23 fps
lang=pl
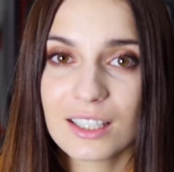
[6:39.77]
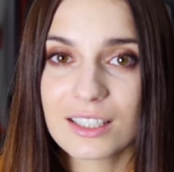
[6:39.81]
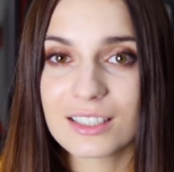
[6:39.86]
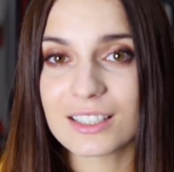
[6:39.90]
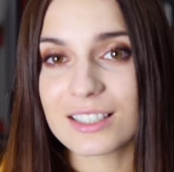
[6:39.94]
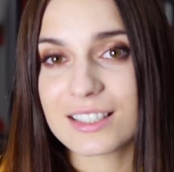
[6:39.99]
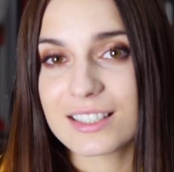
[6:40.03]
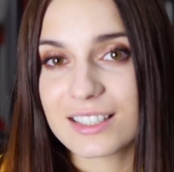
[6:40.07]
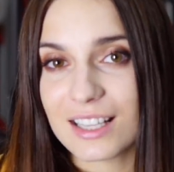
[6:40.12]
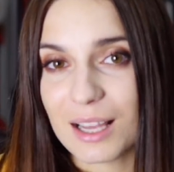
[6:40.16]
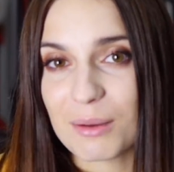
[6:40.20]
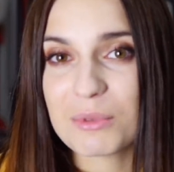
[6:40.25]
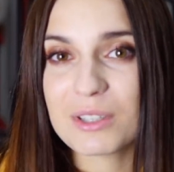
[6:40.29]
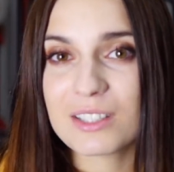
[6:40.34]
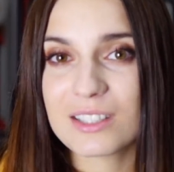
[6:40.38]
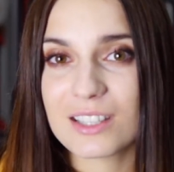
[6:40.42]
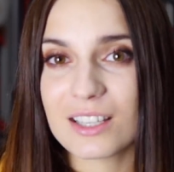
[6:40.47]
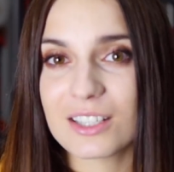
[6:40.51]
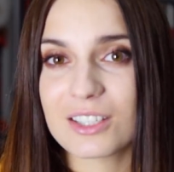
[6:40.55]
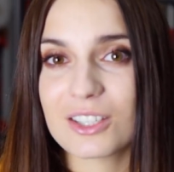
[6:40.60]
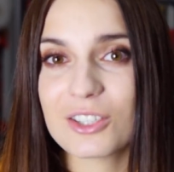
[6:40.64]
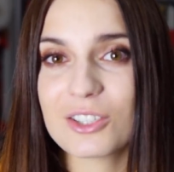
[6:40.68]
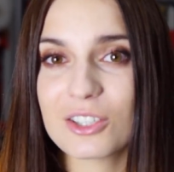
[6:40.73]
Czasami
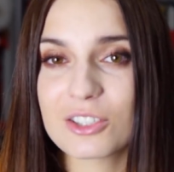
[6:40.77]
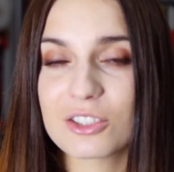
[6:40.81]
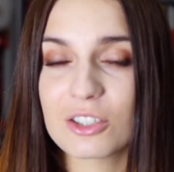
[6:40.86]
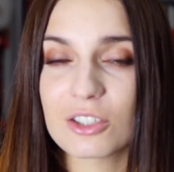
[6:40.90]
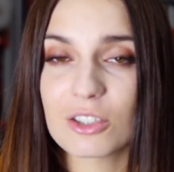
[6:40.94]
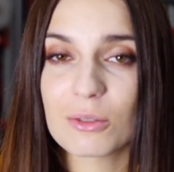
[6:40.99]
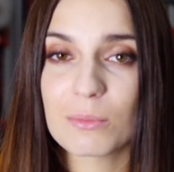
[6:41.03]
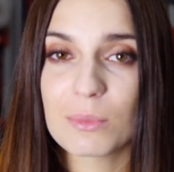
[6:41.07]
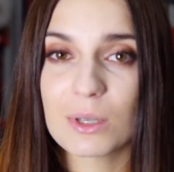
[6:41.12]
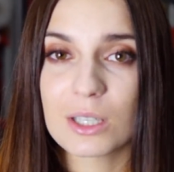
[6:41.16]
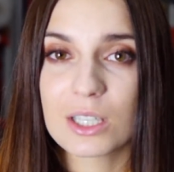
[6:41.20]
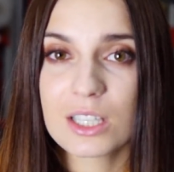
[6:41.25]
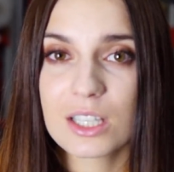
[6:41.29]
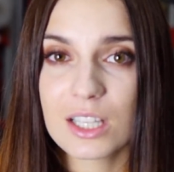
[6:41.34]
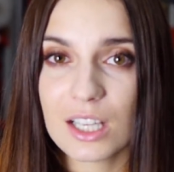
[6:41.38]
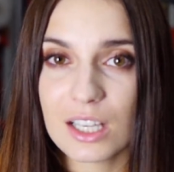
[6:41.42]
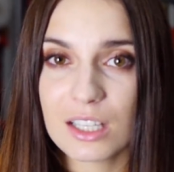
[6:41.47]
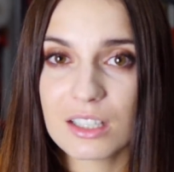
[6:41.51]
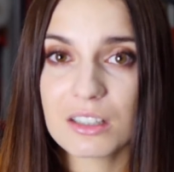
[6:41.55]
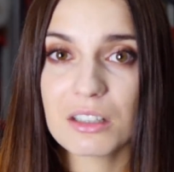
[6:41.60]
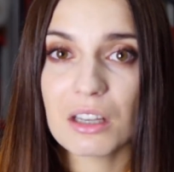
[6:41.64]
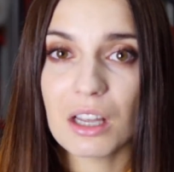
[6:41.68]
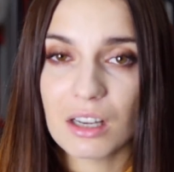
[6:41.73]
zdarza się, że robię
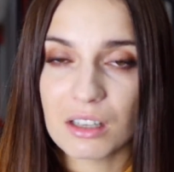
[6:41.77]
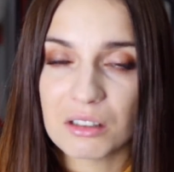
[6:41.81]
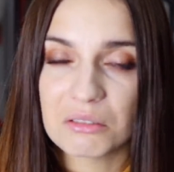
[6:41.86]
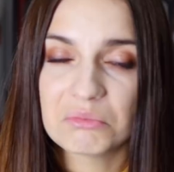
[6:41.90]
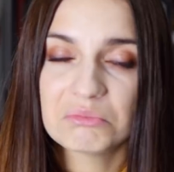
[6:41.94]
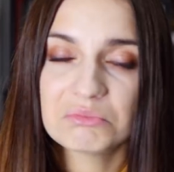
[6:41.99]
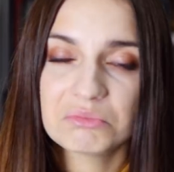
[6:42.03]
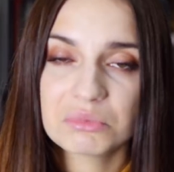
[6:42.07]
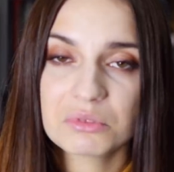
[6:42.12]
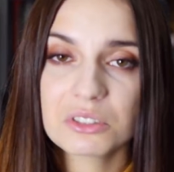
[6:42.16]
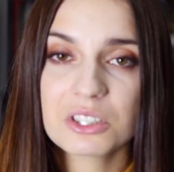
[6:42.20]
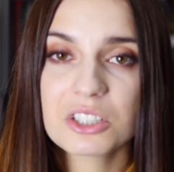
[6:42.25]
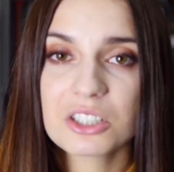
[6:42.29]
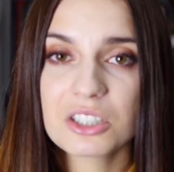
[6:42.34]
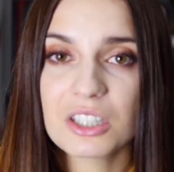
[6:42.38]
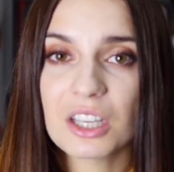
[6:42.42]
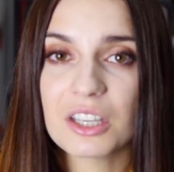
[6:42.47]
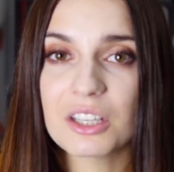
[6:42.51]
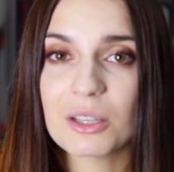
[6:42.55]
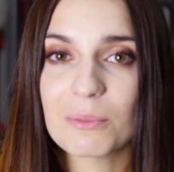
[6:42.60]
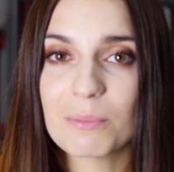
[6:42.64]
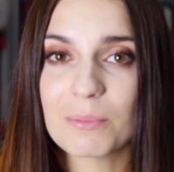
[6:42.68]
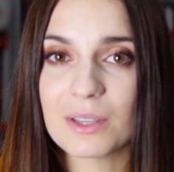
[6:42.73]
4, ale
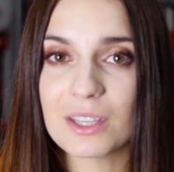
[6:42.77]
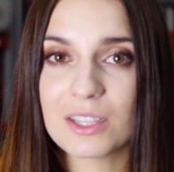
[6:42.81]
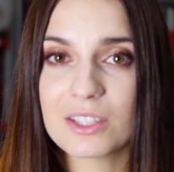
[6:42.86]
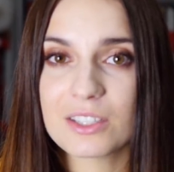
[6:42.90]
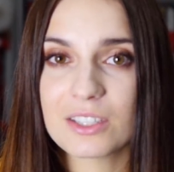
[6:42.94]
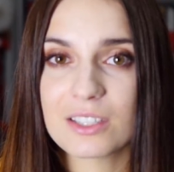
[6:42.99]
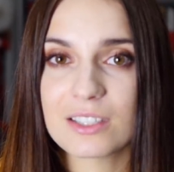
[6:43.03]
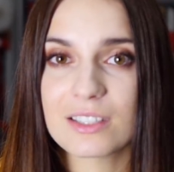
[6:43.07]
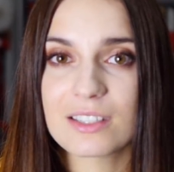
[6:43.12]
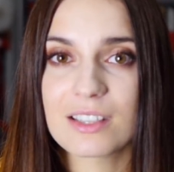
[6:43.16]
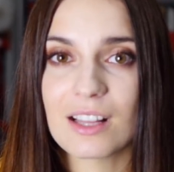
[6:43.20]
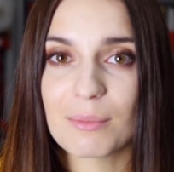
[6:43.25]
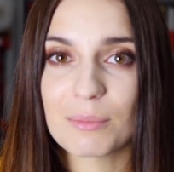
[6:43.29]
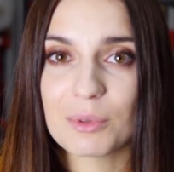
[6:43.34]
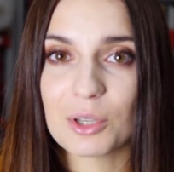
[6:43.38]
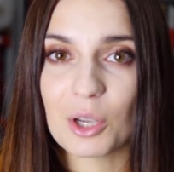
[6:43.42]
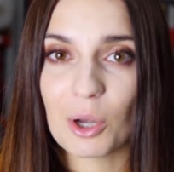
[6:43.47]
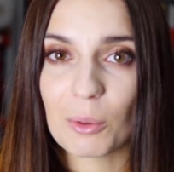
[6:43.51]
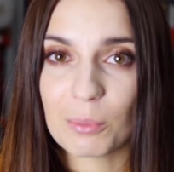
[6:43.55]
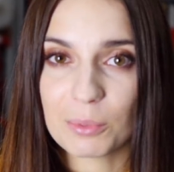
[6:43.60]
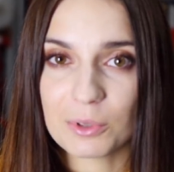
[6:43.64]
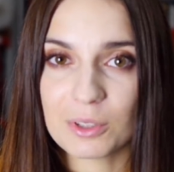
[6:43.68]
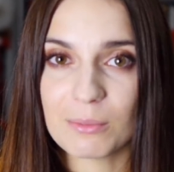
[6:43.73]
4-5 jest dla
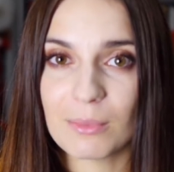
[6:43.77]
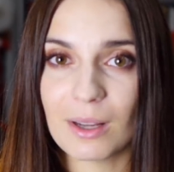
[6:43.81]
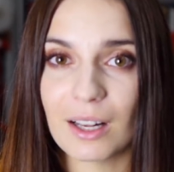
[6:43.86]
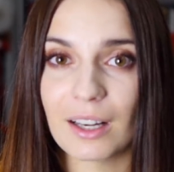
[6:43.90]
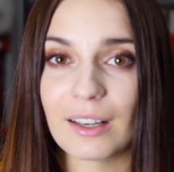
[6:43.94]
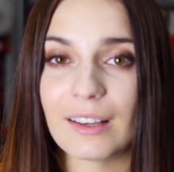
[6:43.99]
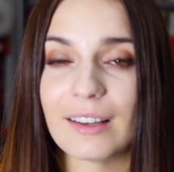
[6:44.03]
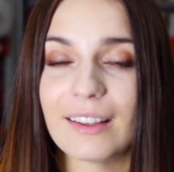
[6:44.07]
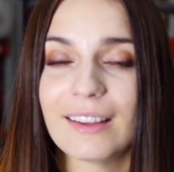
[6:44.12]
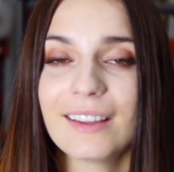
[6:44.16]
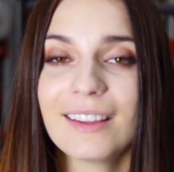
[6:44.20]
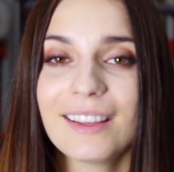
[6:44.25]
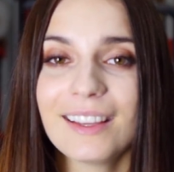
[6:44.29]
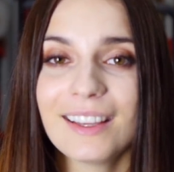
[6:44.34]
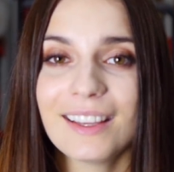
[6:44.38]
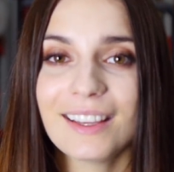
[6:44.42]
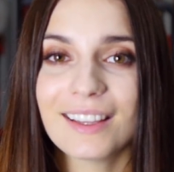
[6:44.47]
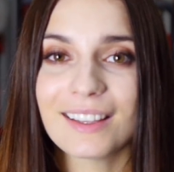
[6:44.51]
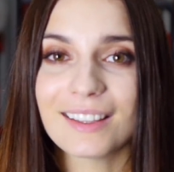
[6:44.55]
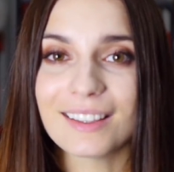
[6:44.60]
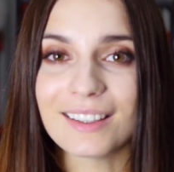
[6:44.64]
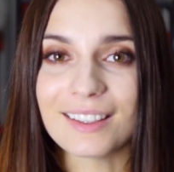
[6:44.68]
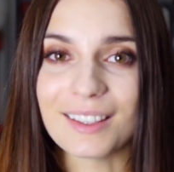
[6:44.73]
mnie optymalne.
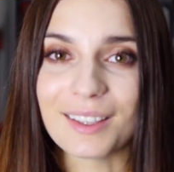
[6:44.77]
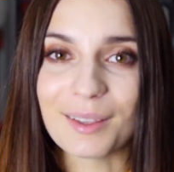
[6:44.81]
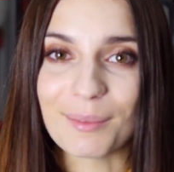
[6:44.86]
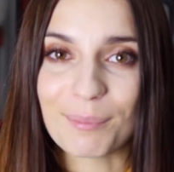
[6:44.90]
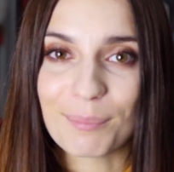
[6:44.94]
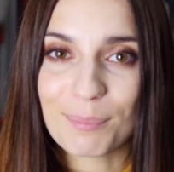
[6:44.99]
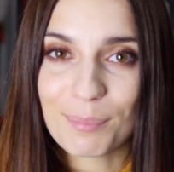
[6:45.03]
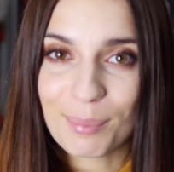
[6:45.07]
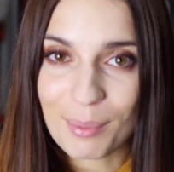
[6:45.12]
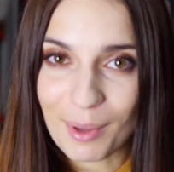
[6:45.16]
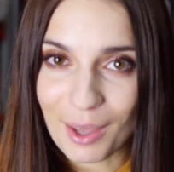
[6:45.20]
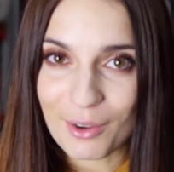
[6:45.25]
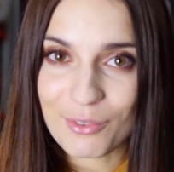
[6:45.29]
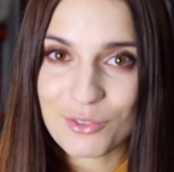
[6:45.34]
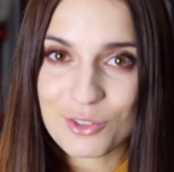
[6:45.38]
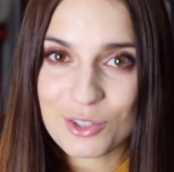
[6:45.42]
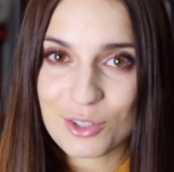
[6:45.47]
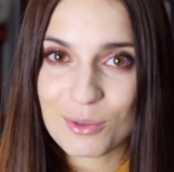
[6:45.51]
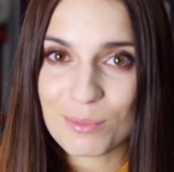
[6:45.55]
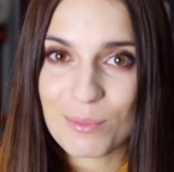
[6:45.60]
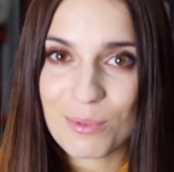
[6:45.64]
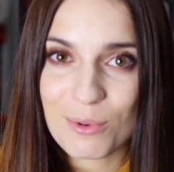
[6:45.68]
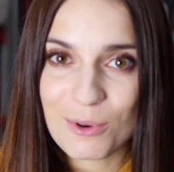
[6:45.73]
I
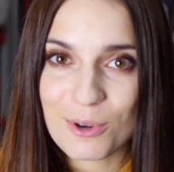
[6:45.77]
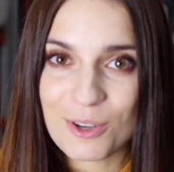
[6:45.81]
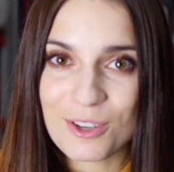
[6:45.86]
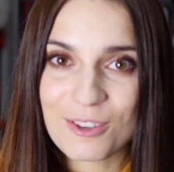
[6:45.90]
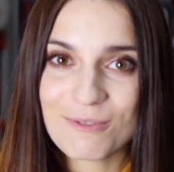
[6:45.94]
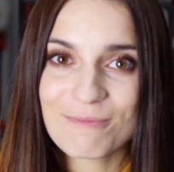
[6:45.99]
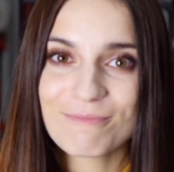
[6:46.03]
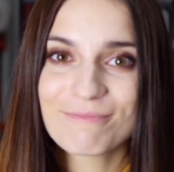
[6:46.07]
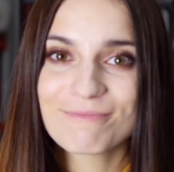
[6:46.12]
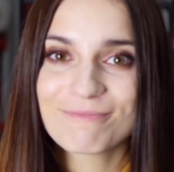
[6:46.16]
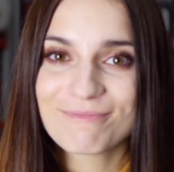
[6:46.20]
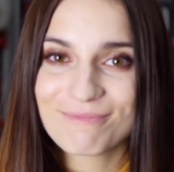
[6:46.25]
pierwszy bój